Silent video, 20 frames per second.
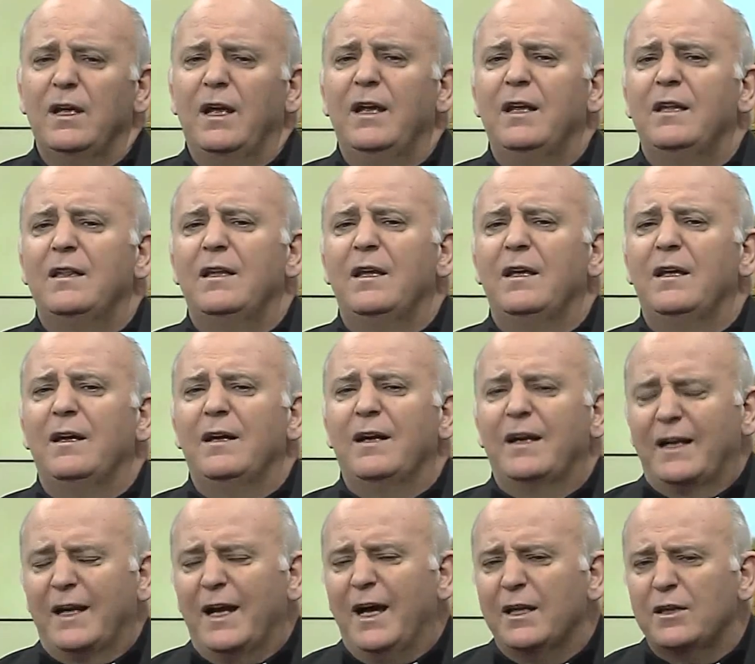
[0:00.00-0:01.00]
este
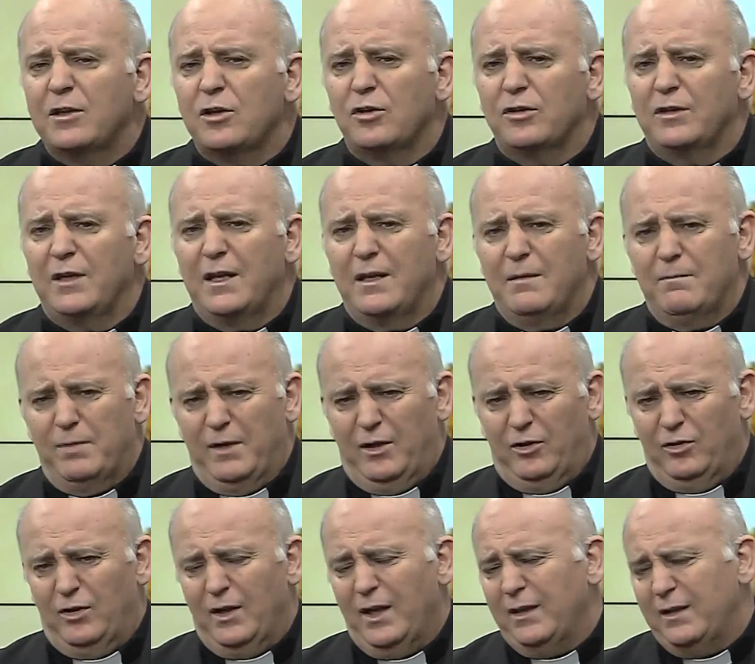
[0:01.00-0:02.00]
rastro tan
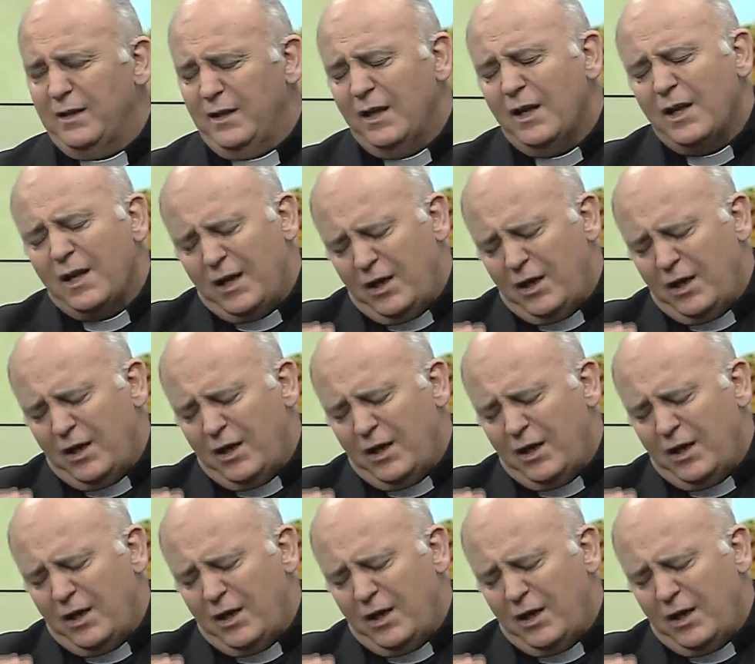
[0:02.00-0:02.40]
impresionante?